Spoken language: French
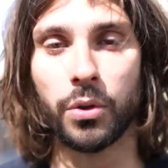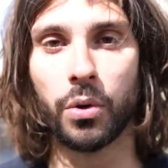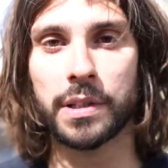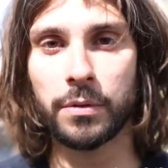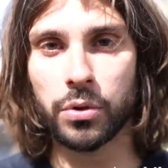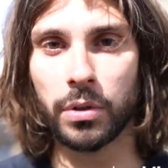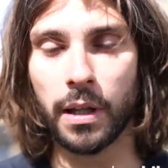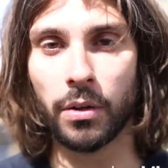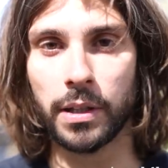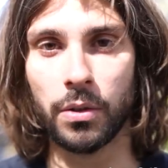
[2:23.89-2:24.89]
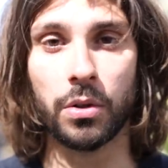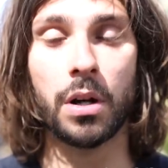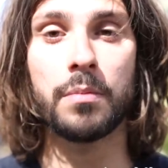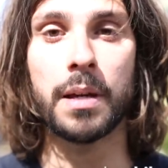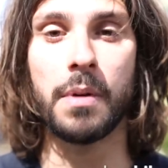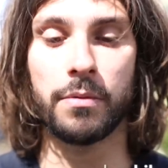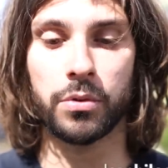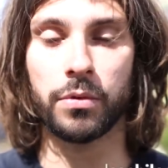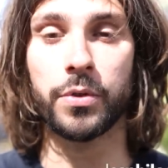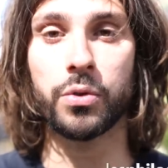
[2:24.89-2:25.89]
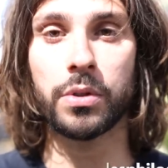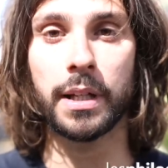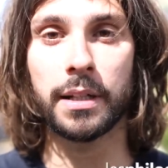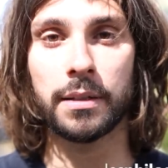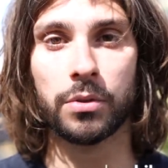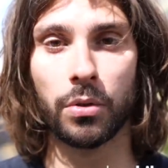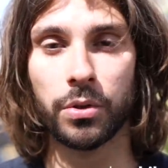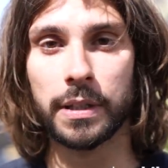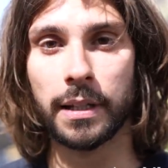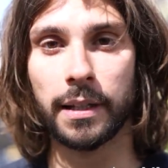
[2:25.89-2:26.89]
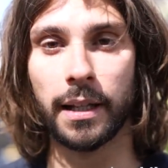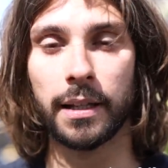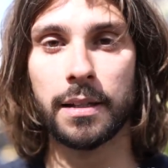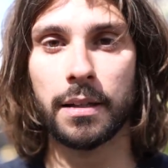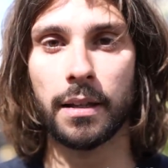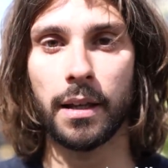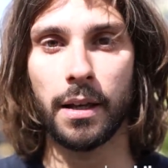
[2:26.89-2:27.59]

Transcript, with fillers: Donc si vous souhaitez rentrer dans le club, eh bien, il vous suffit juste d'aller sur le site internet,